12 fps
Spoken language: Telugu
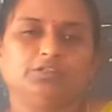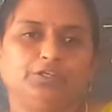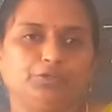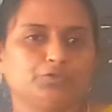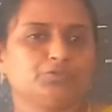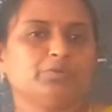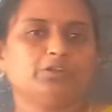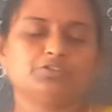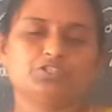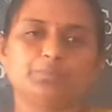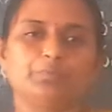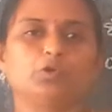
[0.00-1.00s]
ఈరోజు మనం
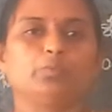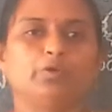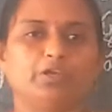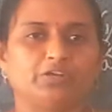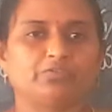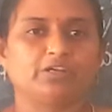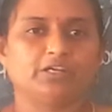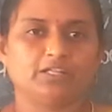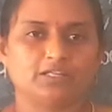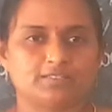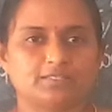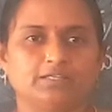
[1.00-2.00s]
చెప్పుకోబోయేటువంటి
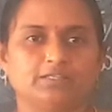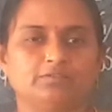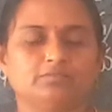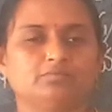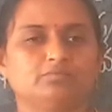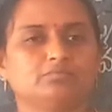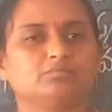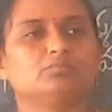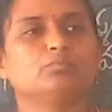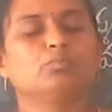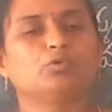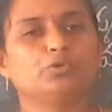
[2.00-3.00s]
లెసన్
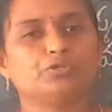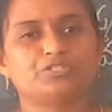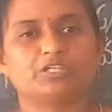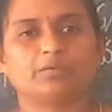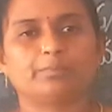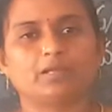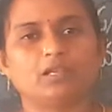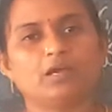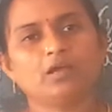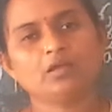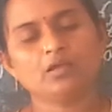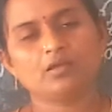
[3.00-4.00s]
మూడు చేపల
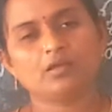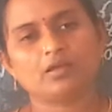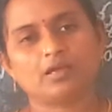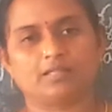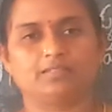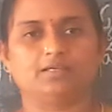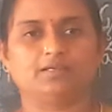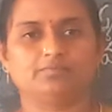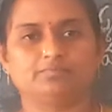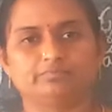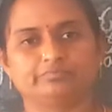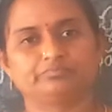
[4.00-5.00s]
కథ
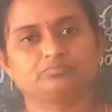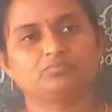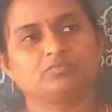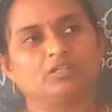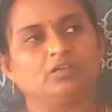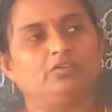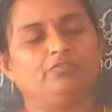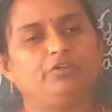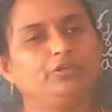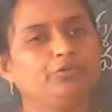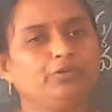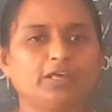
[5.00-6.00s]

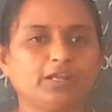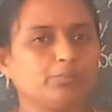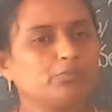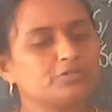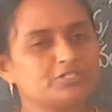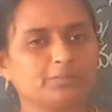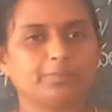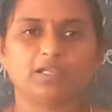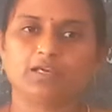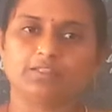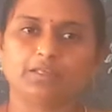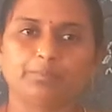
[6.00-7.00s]
వినుంటారా మూడు చేపల
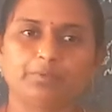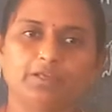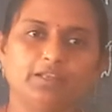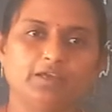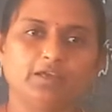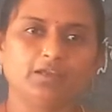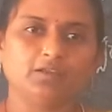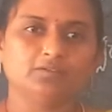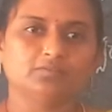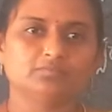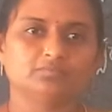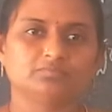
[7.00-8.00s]
కథ ఎప్పుడైనా
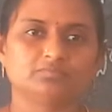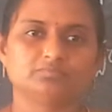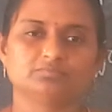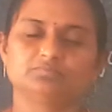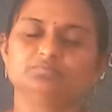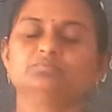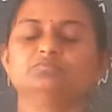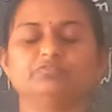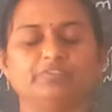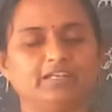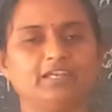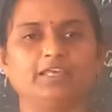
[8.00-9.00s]

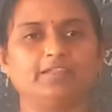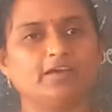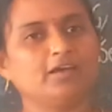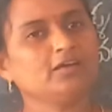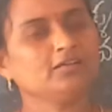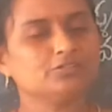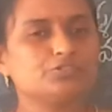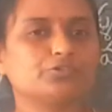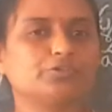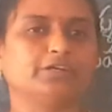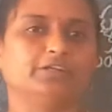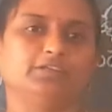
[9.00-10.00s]
వినలేదా
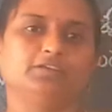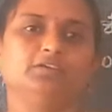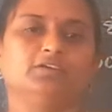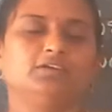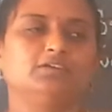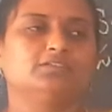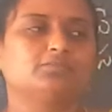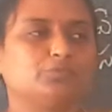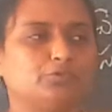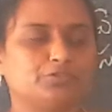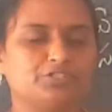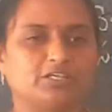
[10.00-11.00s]
చూడండి
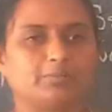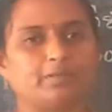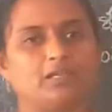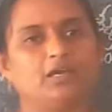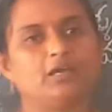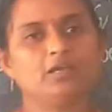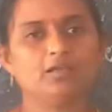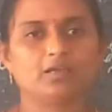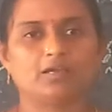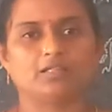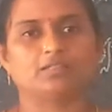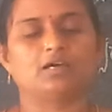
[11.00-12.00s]
మూడు చేపల
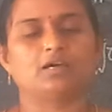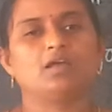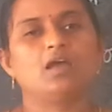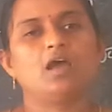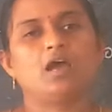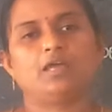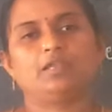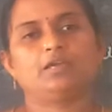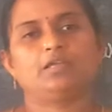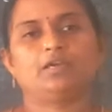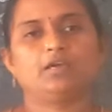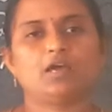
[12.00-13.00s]
కథ
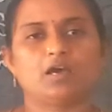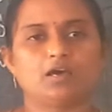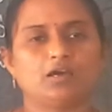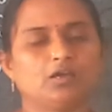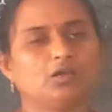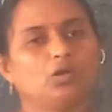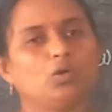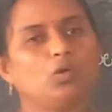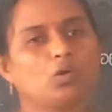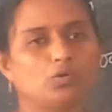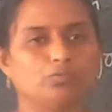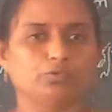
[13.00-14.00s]
అనగనగా
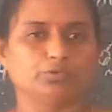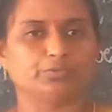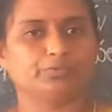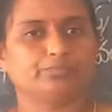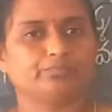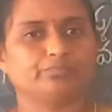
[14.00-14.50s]
ఒక ఊరు